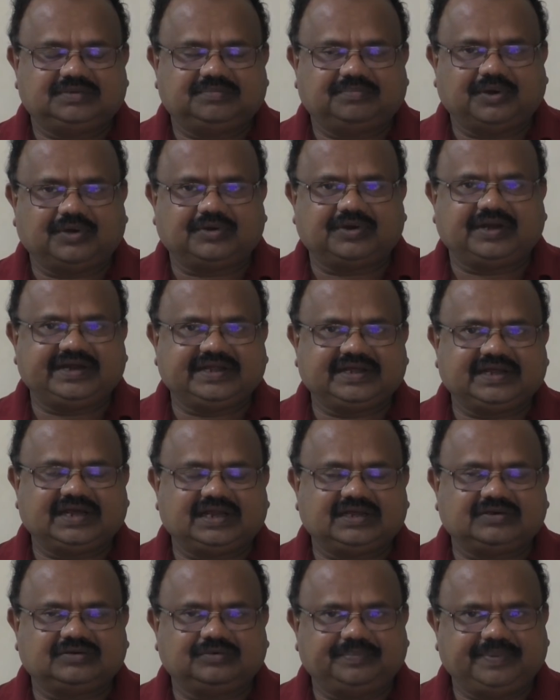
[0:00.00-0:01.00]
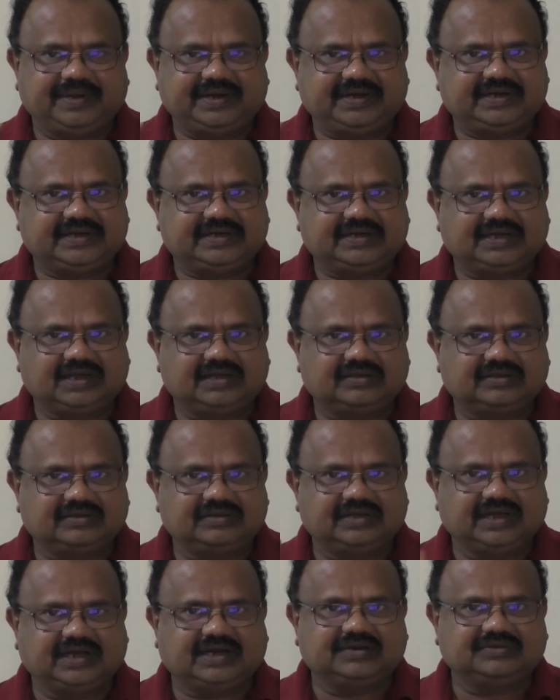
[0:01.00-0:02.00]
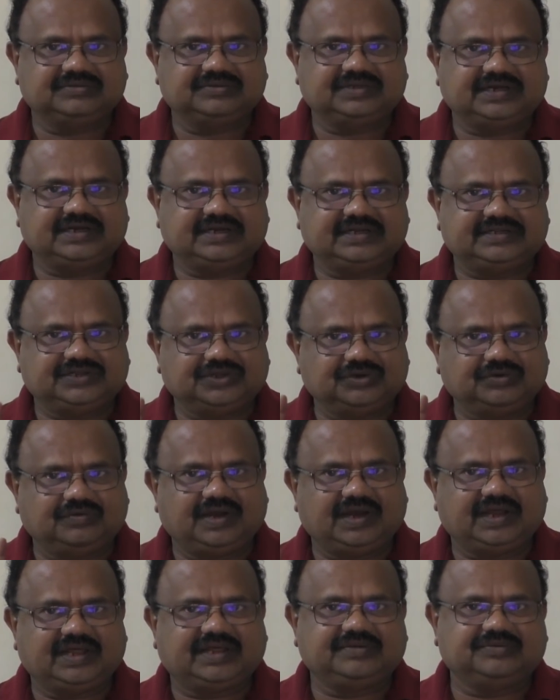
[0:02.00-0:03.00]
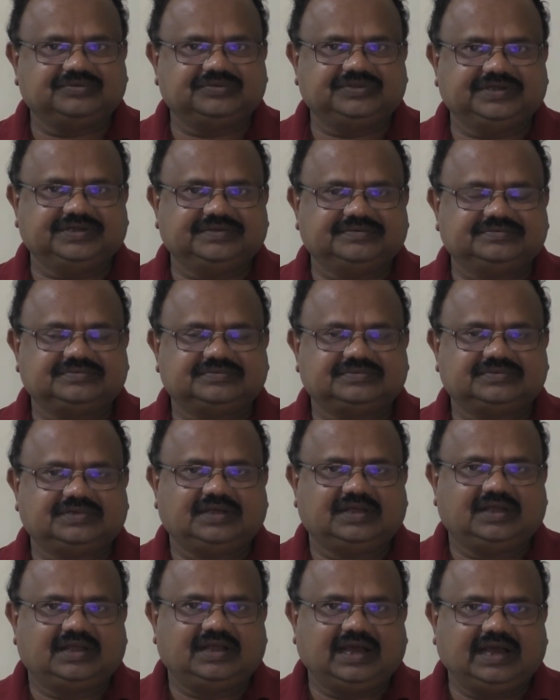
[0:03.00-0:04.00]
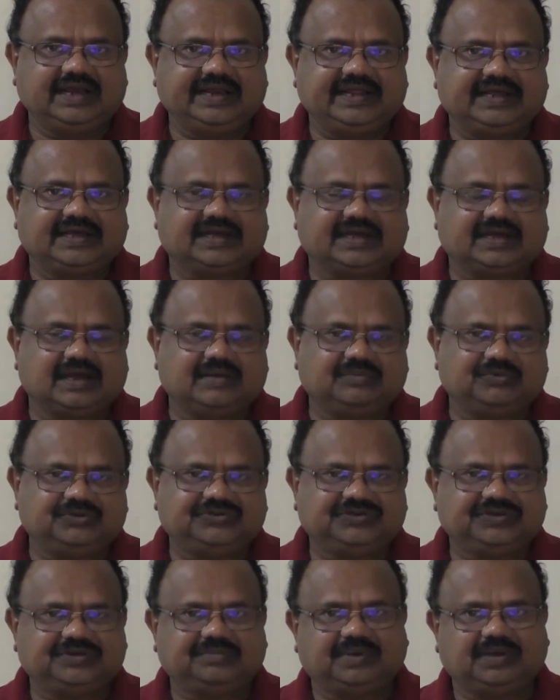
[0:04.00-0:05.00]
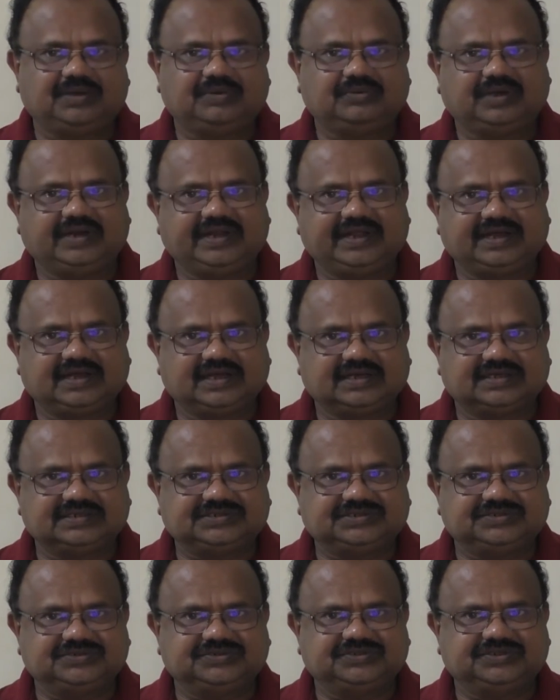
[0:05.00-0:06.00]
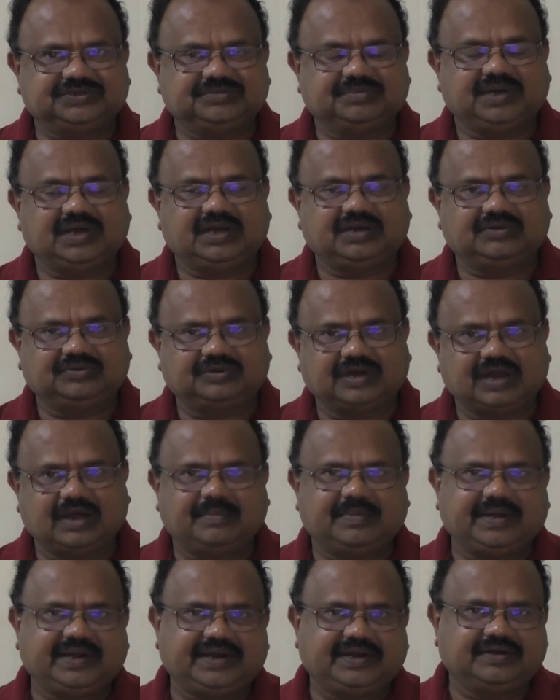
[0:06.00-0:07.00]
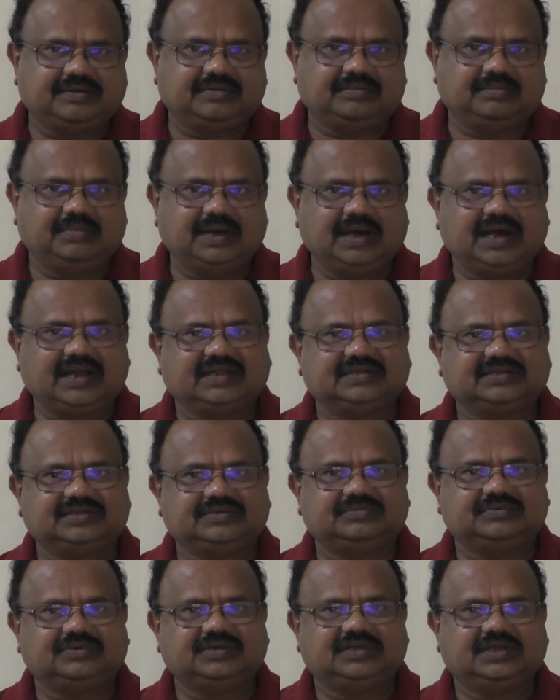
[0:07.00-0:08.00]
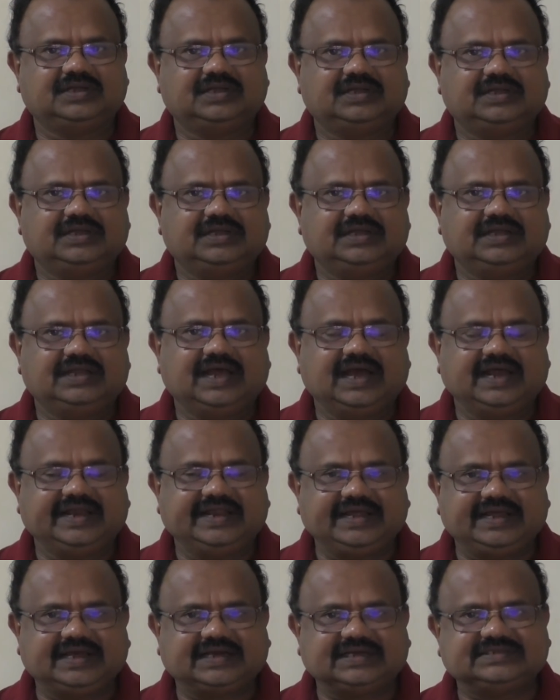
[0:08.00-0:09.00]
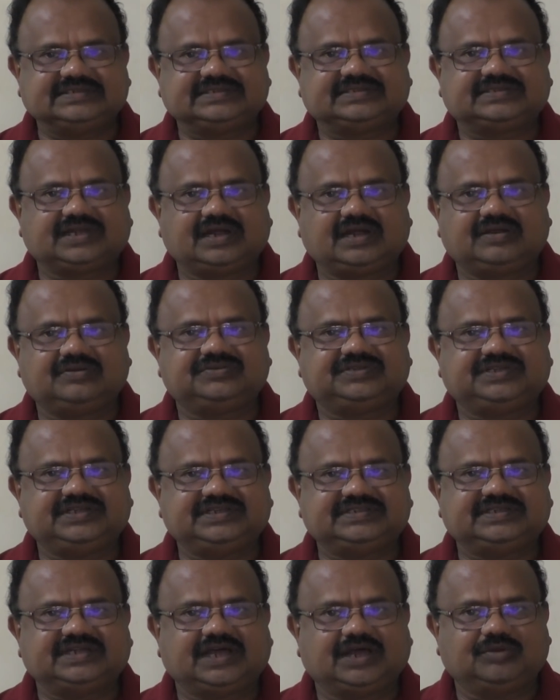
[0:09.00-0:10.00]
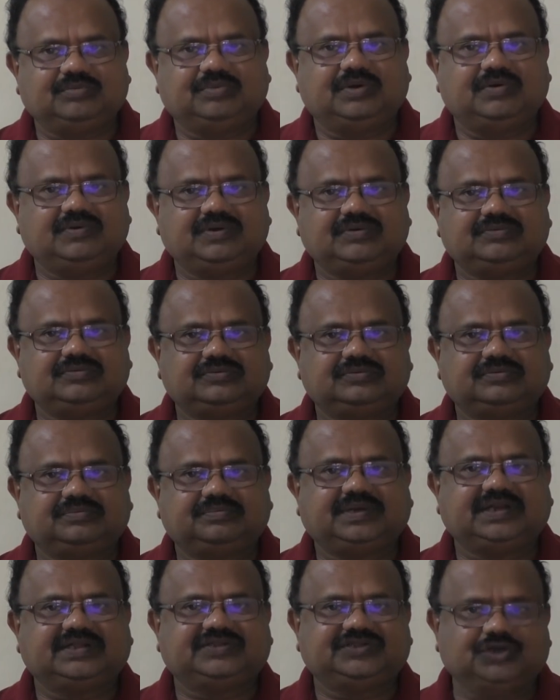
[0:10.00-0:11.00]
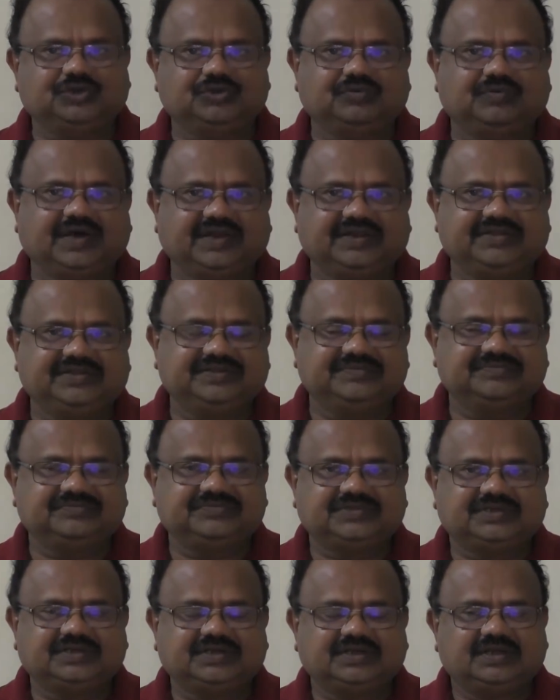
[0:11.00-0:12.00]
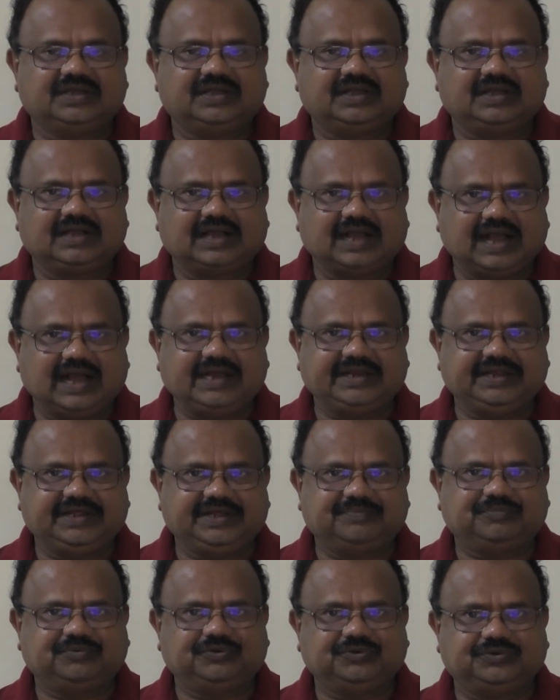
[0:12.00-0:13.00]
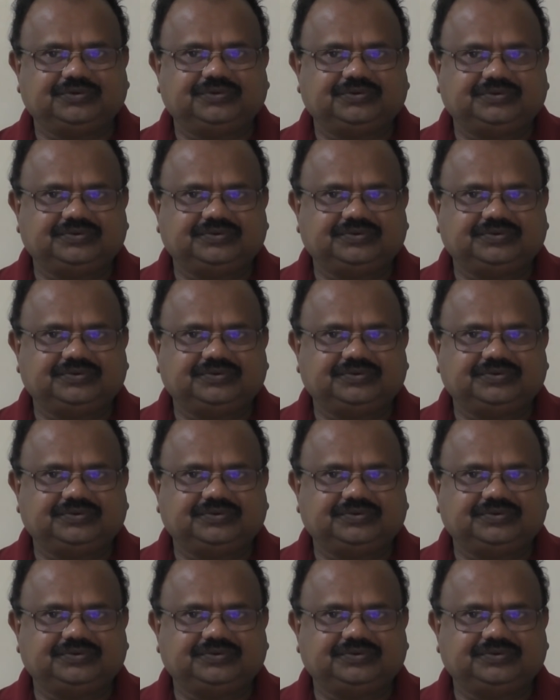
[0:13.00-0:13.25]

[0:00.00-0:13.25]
పౌరాణికాలకు పేటెంట్ హక్కు ఎక్కడ ఉందంటే తెలుగు వాళ్ళకే ఉంది అనేక రాముని సినిమాలు అనేక కృష్ణుని సినిమాలు రామాయణం భారతం ఇలా అనేక చిత్రాలు తీసిన అనుభవం మన తెలుగు కానీ ఇప్పుడు